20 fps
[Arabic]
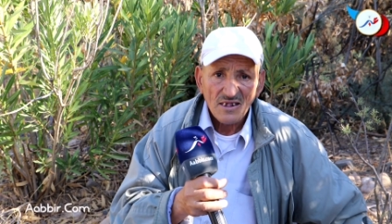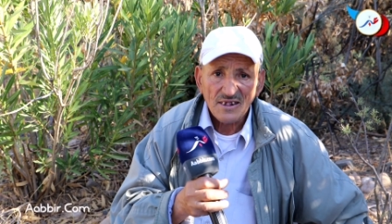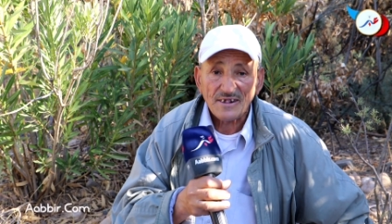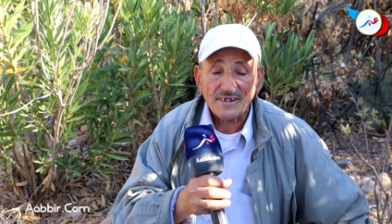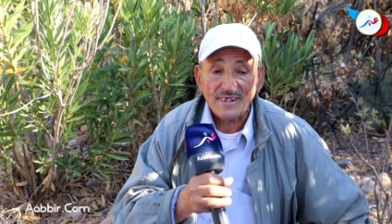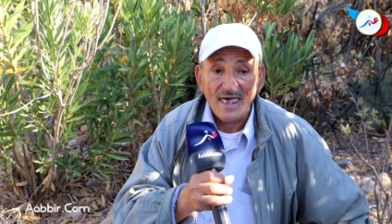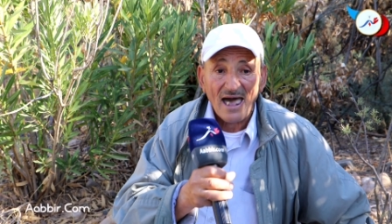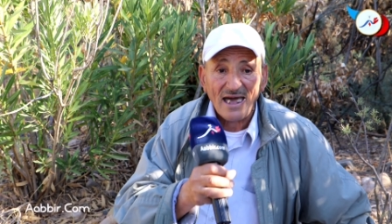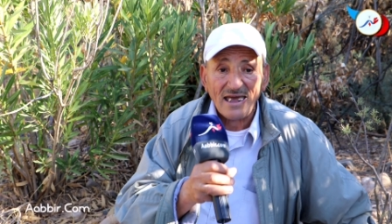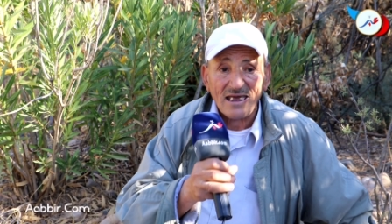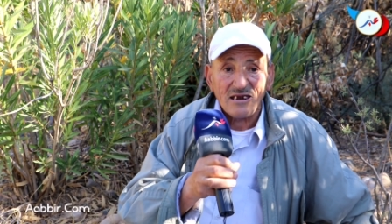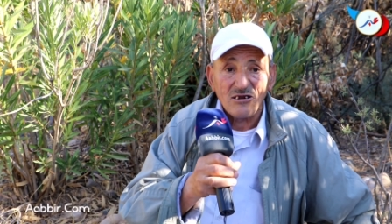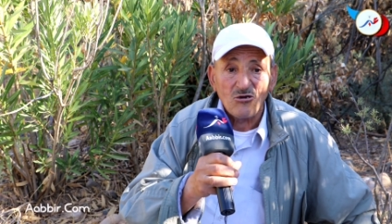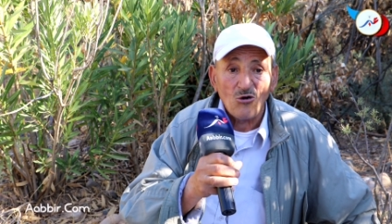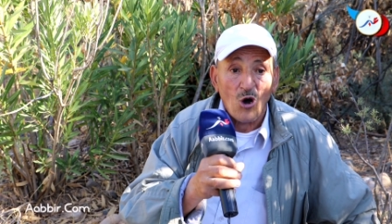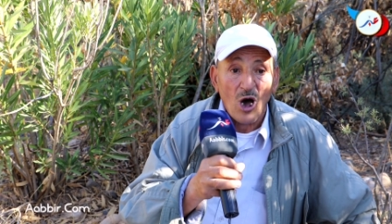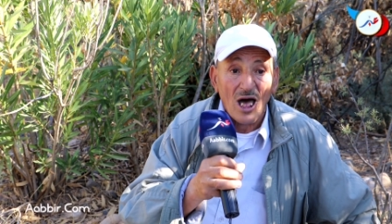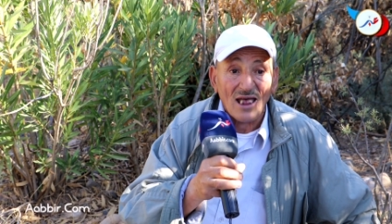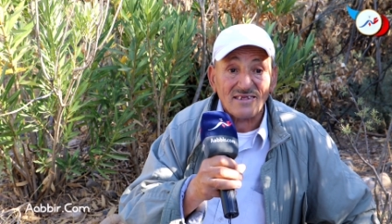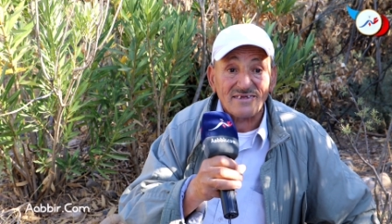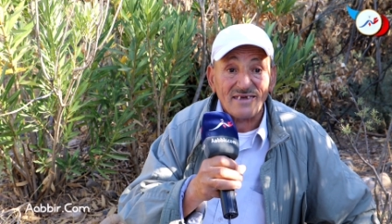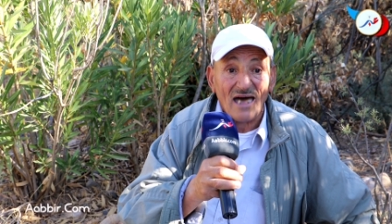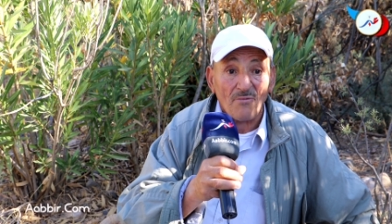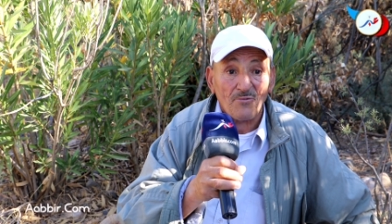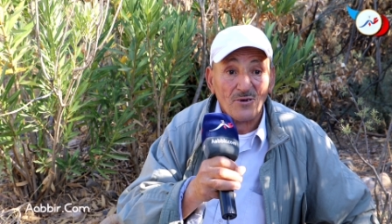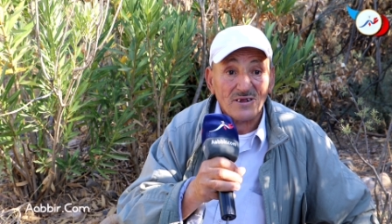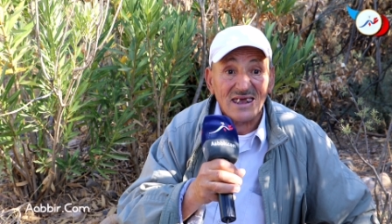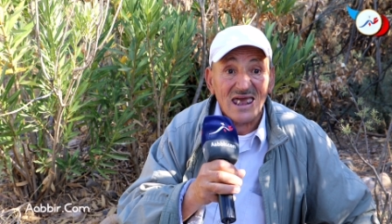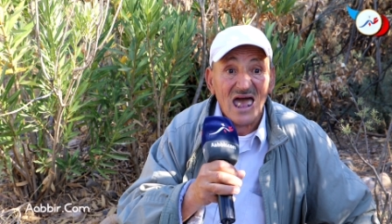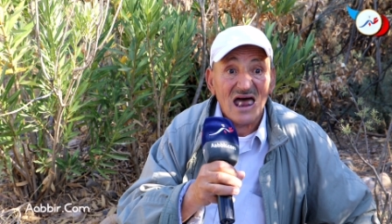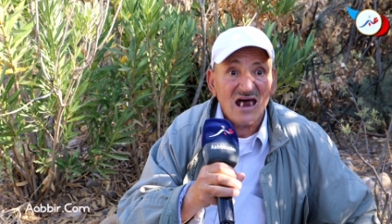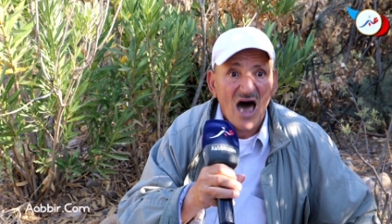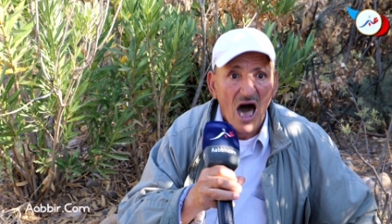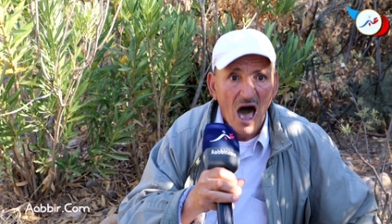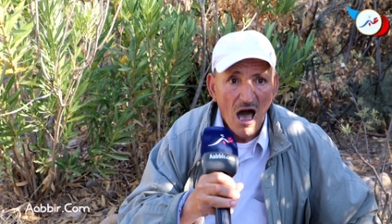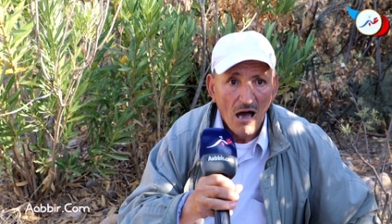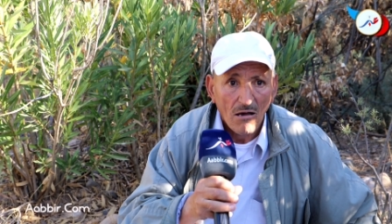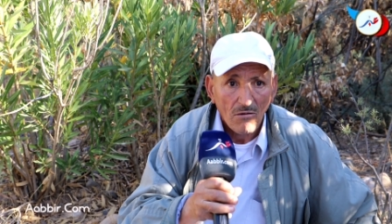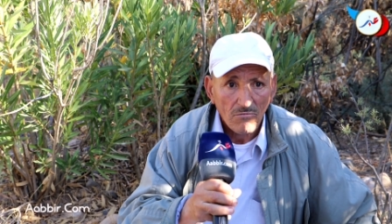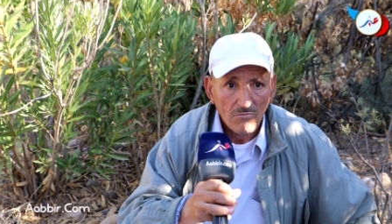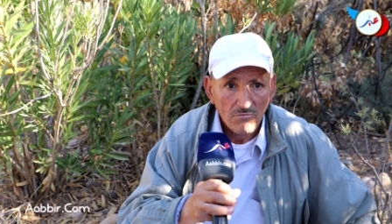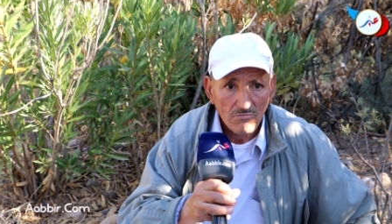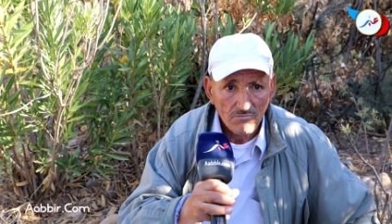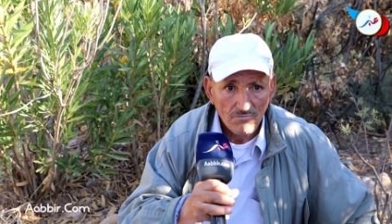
استغلوها الضعف ديالها